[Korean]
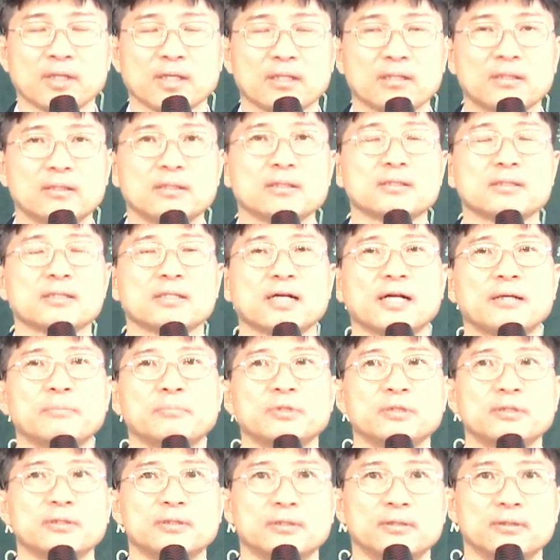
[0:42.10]
그
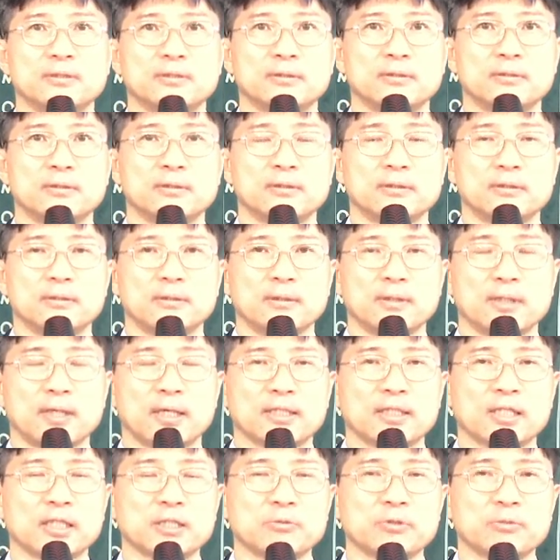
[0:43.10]
사람을
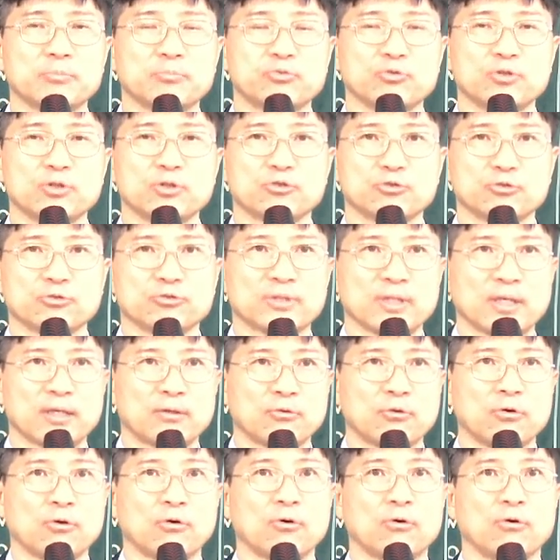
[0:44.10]
하나님이
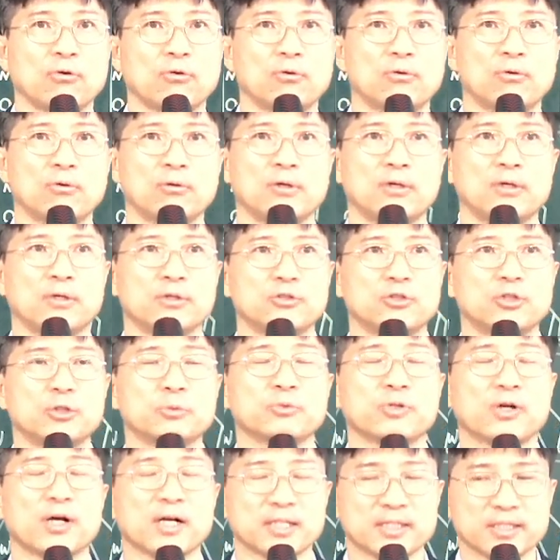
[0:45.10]
불러주었다고
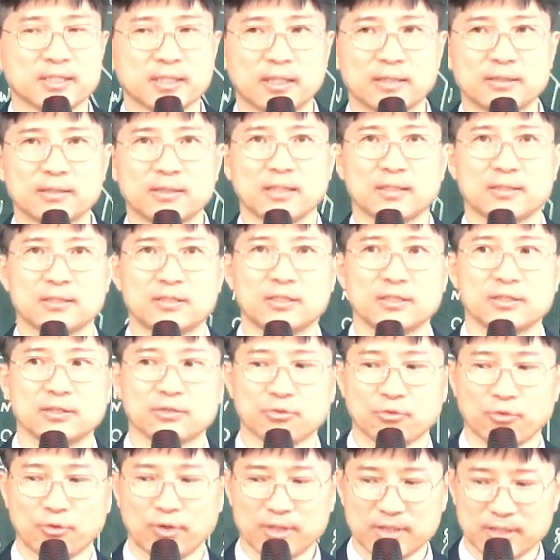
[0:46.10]
여러분 확신할 때
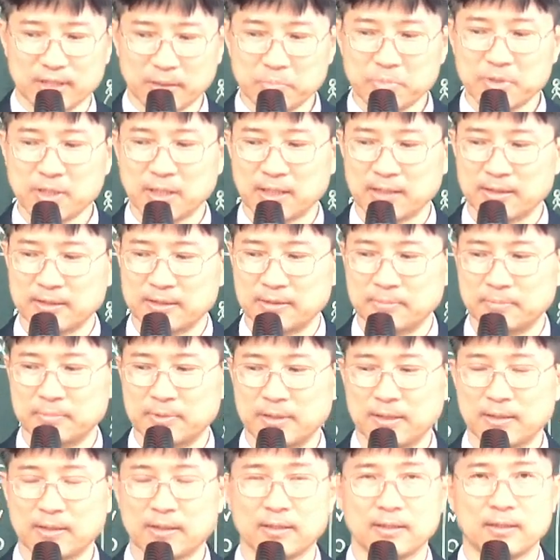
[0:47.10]
지역교회에 참여하는
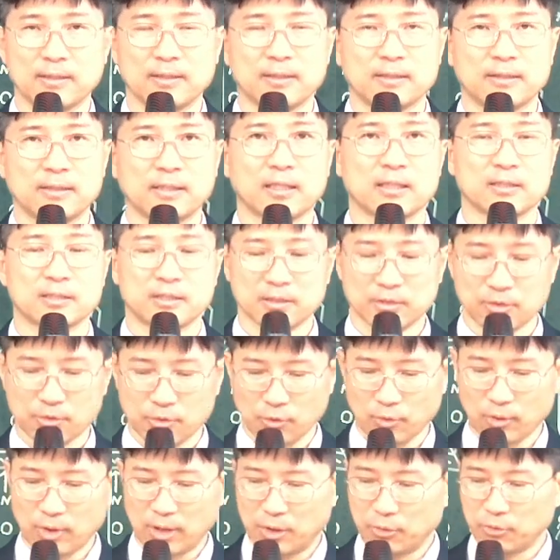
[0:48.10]
겁니다. 내가
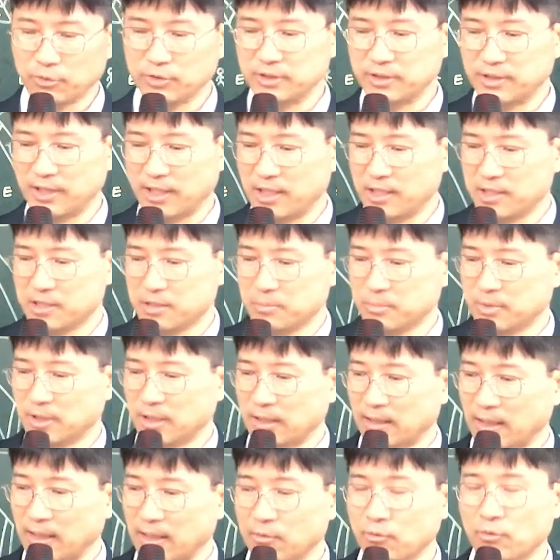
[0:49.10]
지역교회 회원이
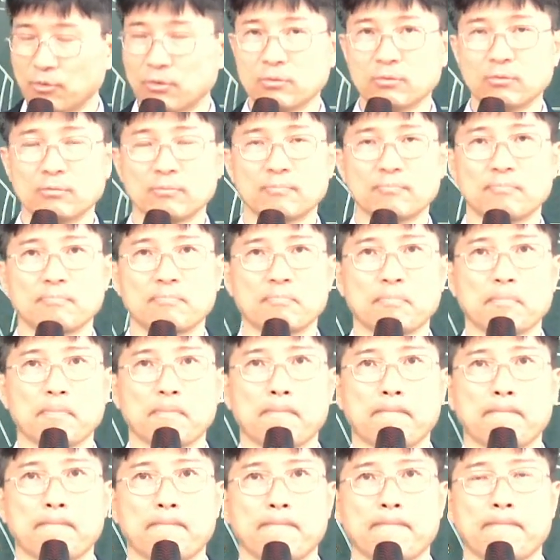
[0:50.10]
되겠습니다라고
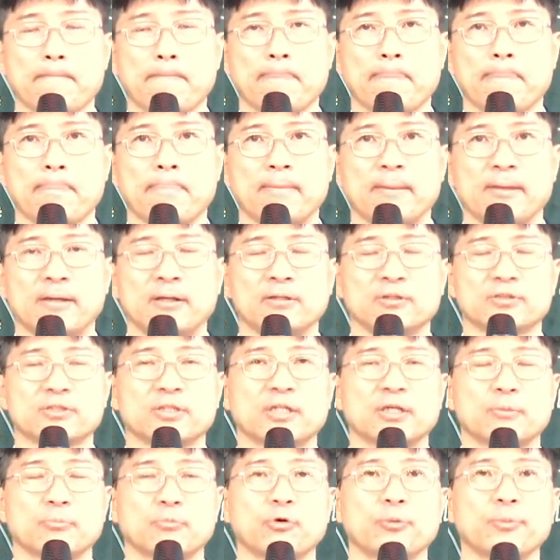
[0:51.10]

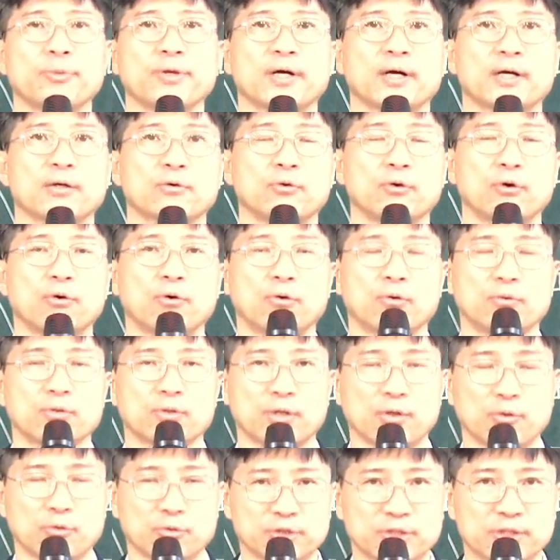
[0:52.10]
의사를 표명하고
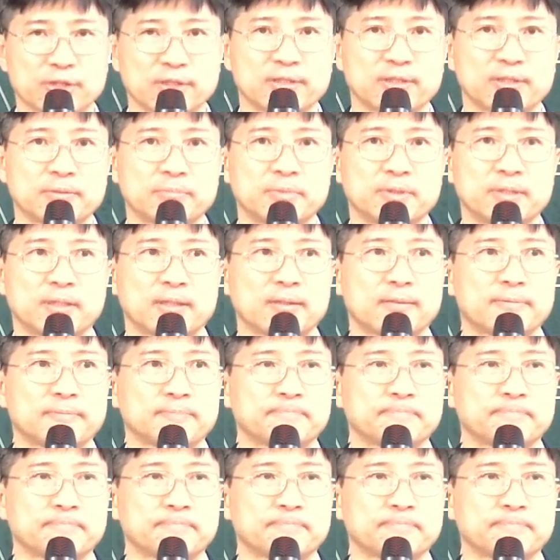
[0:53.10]
교회에 오시는 겁니다.